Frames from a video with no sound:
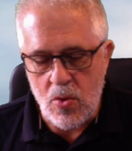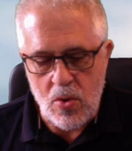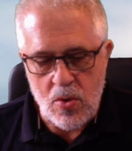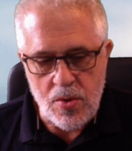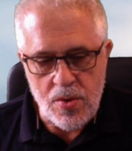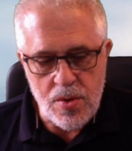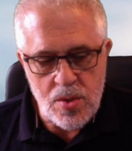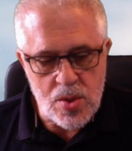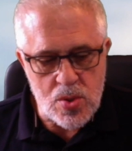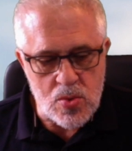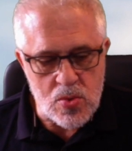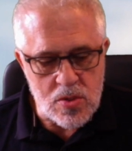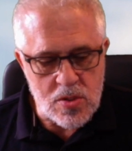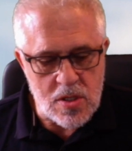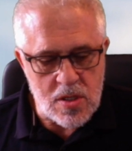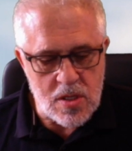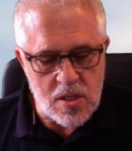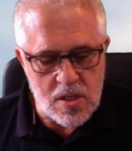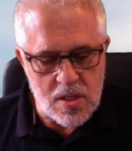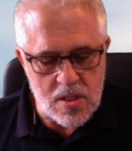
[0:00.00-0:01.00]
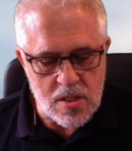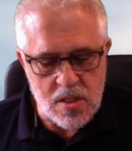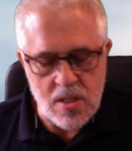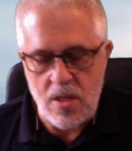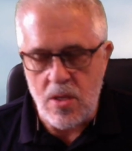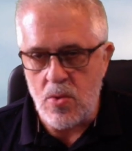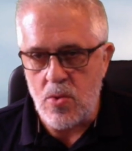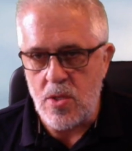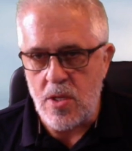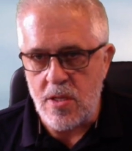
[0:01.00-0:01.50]
conosciute e se
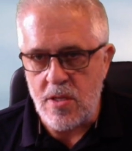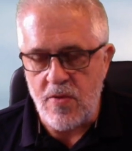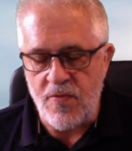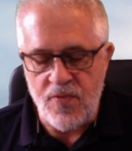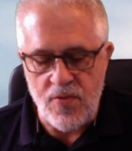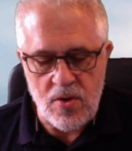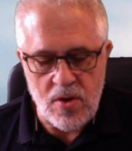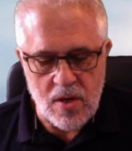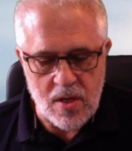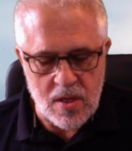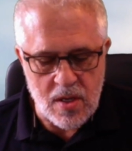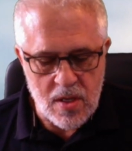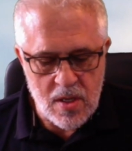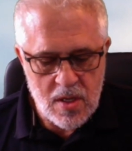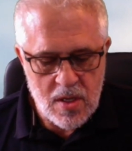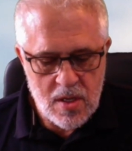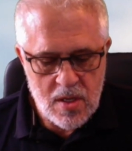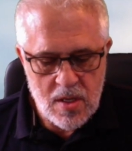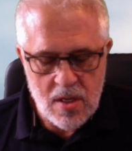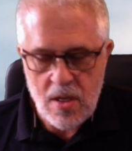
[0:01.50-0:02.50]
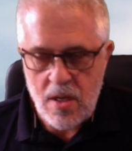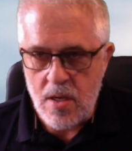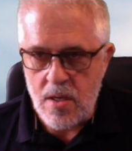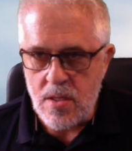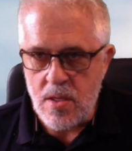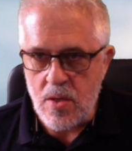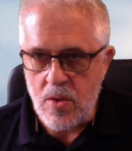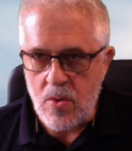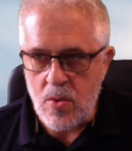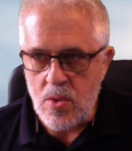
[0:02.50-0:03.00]
non salta fuori e eh,
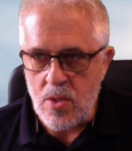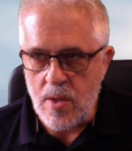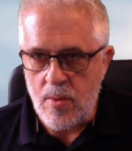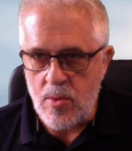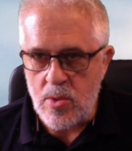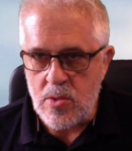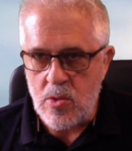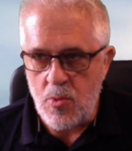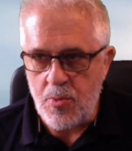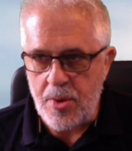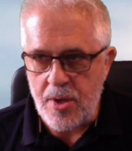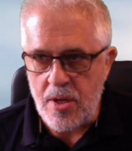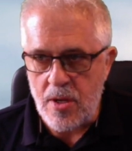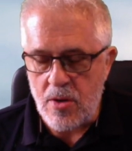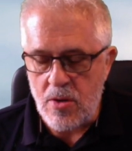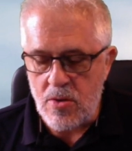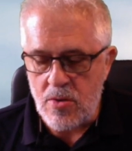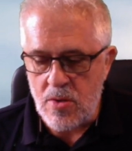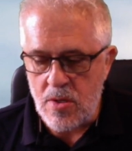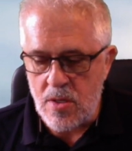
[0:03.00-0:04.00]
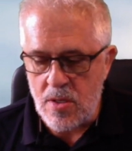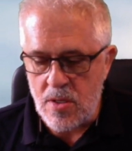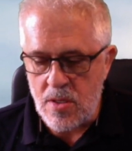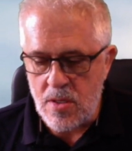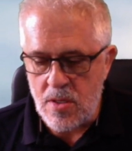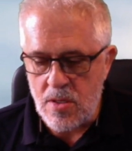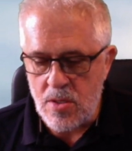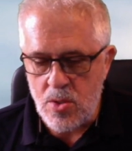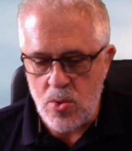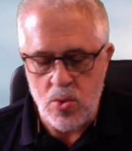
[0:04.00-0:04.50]
se non riusciamo a scoprirlo
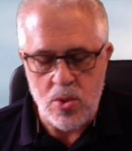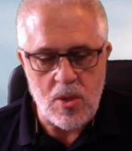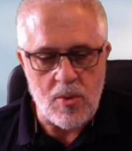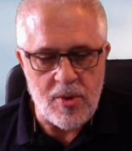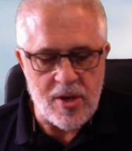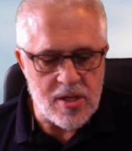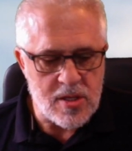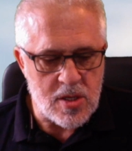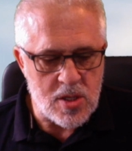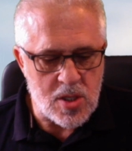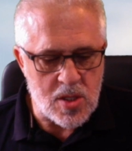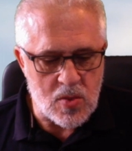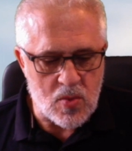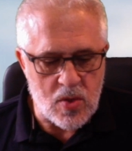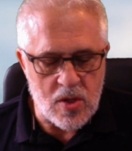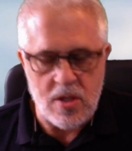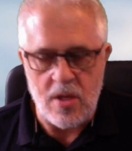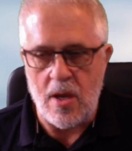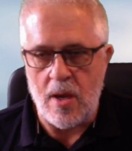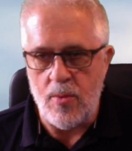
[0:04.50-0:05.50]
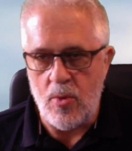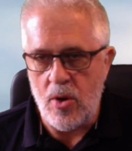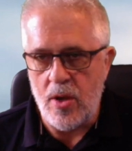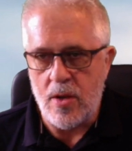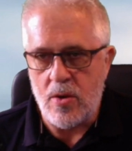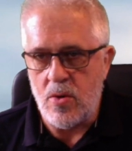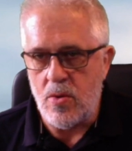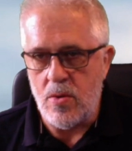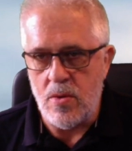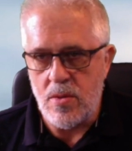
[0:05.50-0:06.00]
eh, giustamente ci inquietiamo
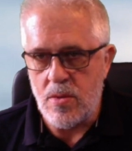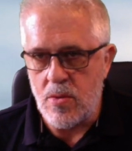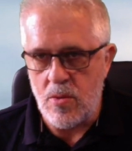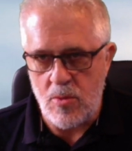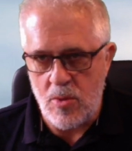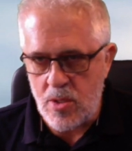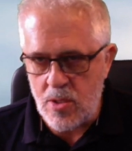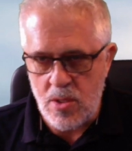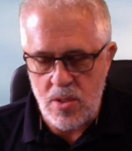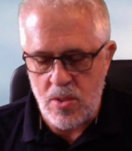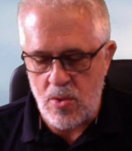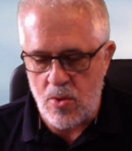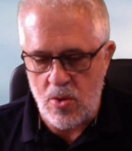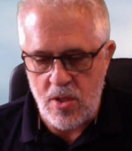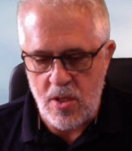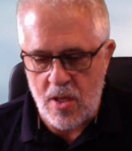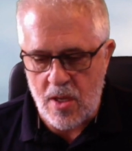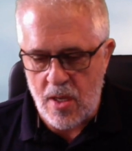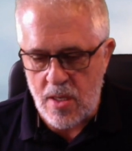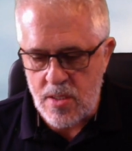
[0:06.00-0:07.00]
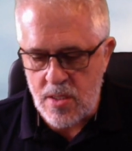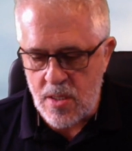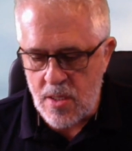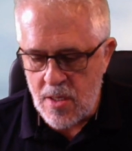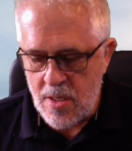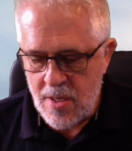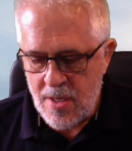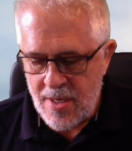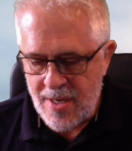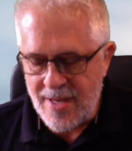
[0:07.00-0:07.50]
ecco insomma ci sono dei casi
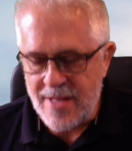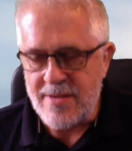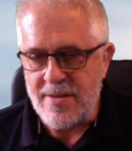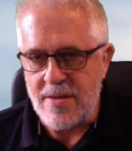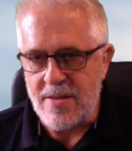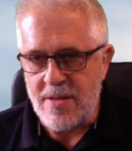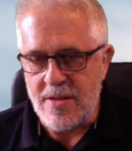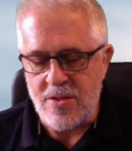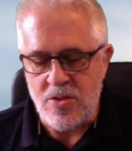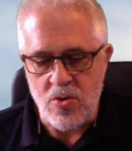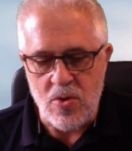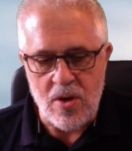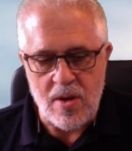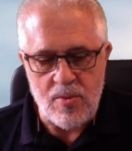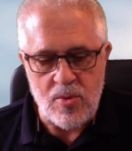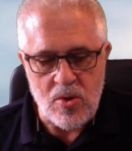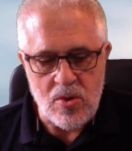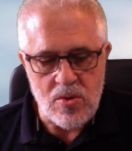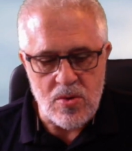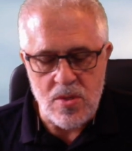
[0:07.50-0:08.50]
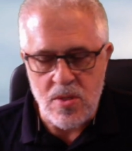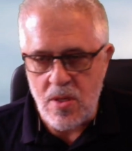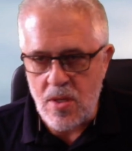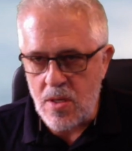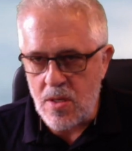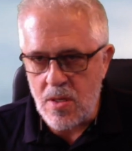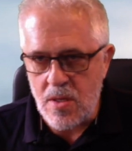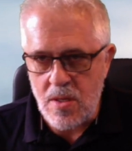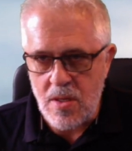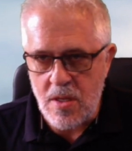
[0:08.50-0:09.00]
altrettanto clamorosi
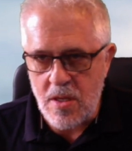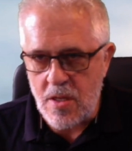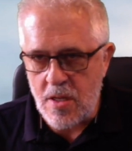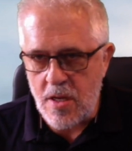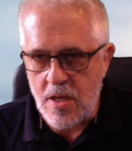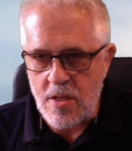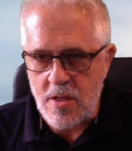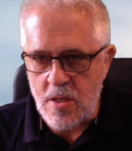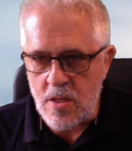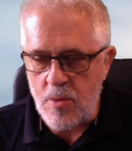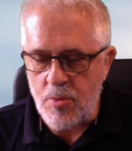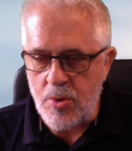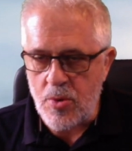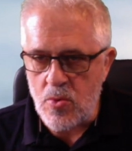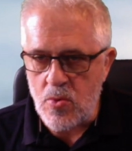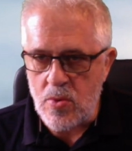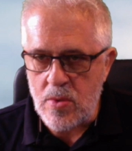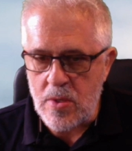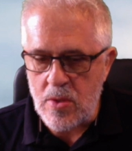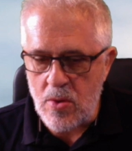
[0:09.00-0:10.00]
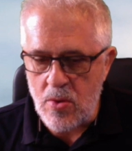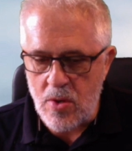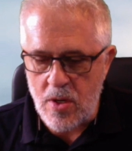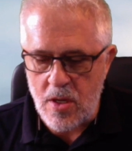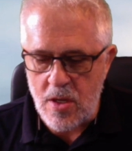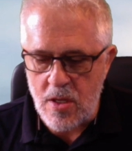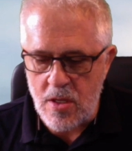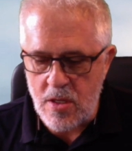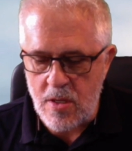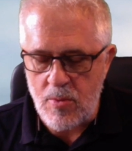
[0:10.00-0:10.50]
eh, i dati di
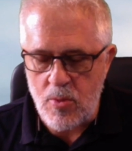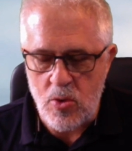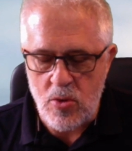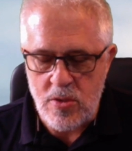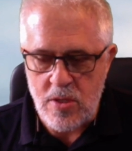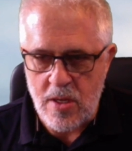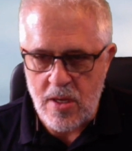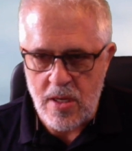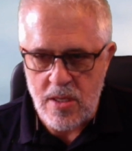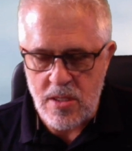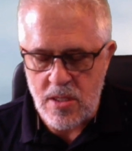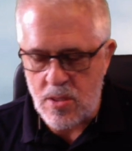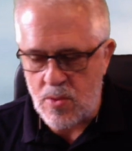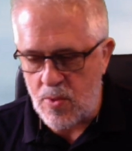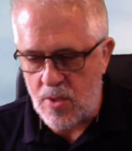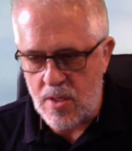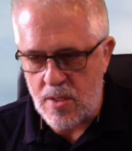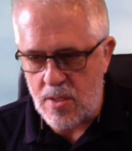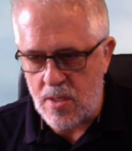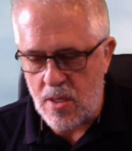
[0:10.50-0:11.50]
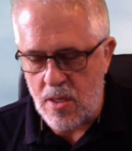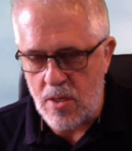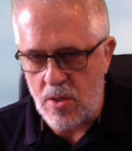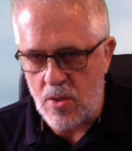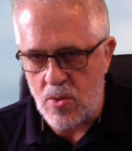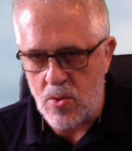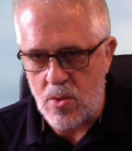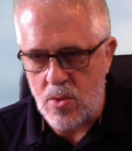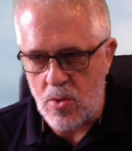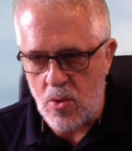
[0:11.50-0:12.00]
produzione di molte case svizzere
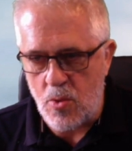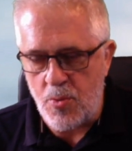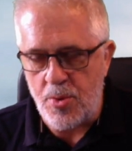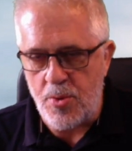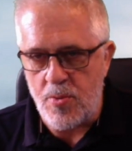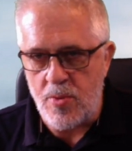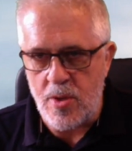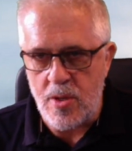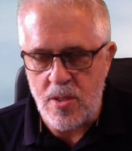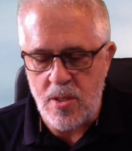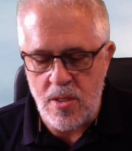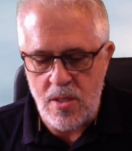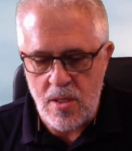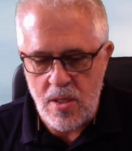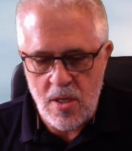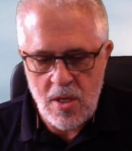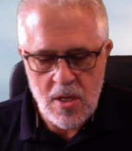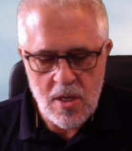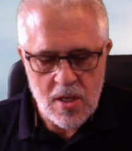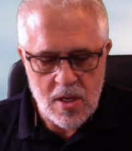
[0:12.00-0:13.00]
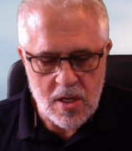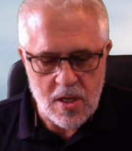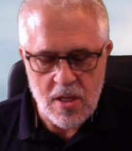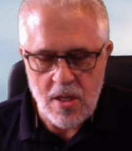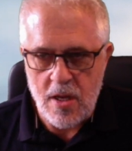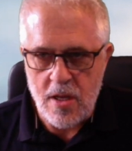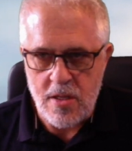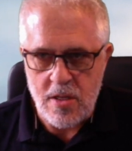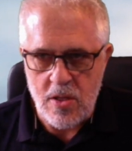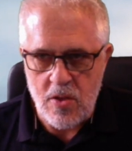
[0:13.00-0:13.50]
non sono pubblici i
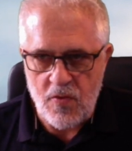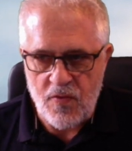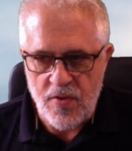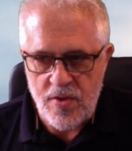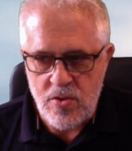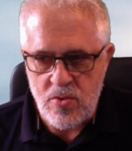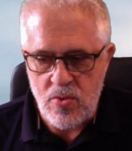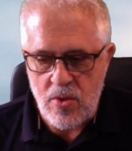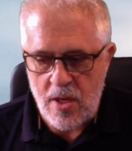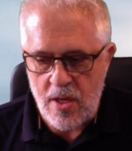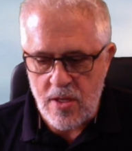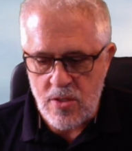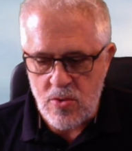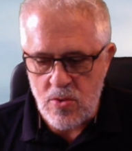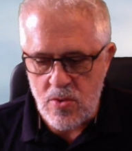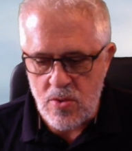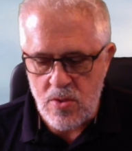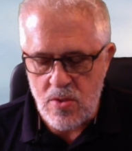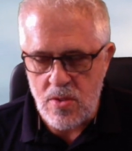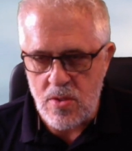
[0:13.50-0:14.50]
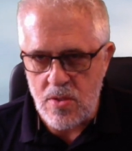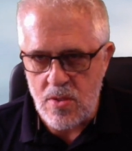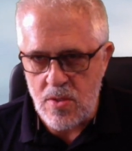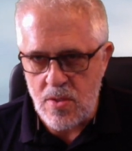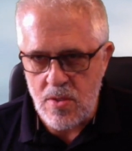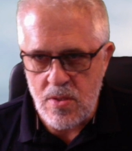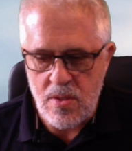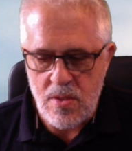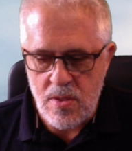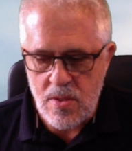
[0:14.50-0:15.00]
dati di fatturato
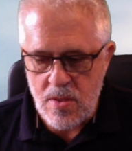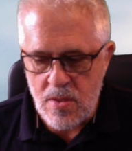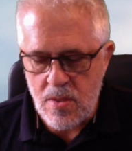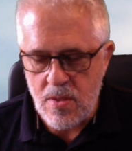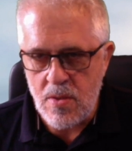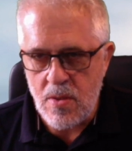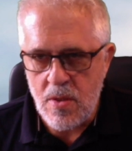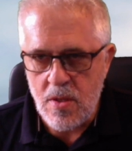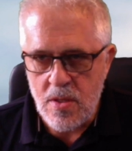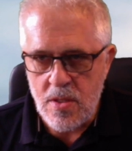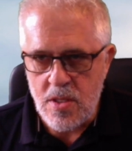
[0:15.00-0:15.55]
eh,